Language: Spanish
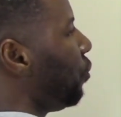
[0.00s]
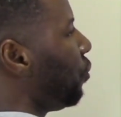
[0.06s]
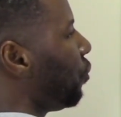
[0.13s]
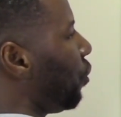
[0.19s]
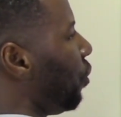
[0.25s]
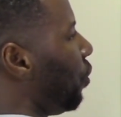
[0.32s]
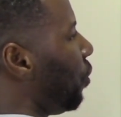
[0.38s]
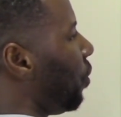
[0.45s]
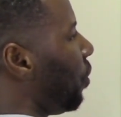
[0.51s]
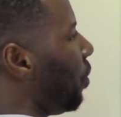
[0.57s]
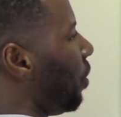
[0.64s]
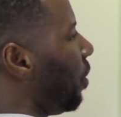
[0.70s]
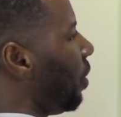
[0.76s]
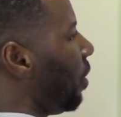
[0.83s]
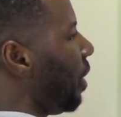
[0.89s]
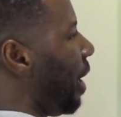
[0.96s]
un
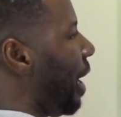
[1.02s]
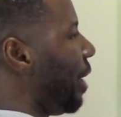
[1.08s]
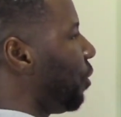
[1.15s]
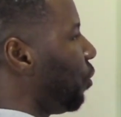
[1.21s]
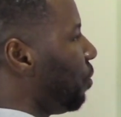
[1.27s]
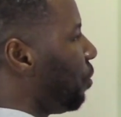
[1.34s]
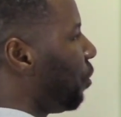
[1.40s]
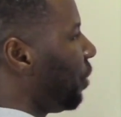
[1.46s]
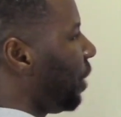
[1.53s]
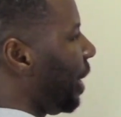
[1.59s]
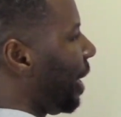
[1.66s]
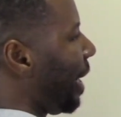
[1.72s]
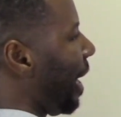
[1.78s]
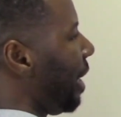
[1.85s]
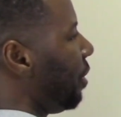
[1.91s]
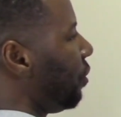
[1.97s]
solo átomo
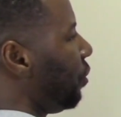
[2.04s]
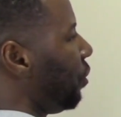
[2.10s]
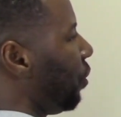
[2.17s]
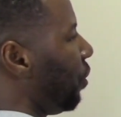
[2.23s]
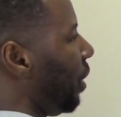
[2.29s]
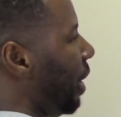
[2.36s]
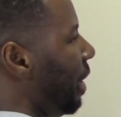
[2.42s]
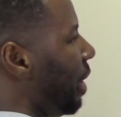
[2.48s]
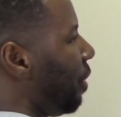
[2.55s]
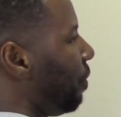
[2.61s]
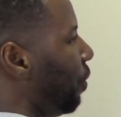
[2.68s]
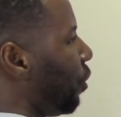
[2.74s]
de calcio en la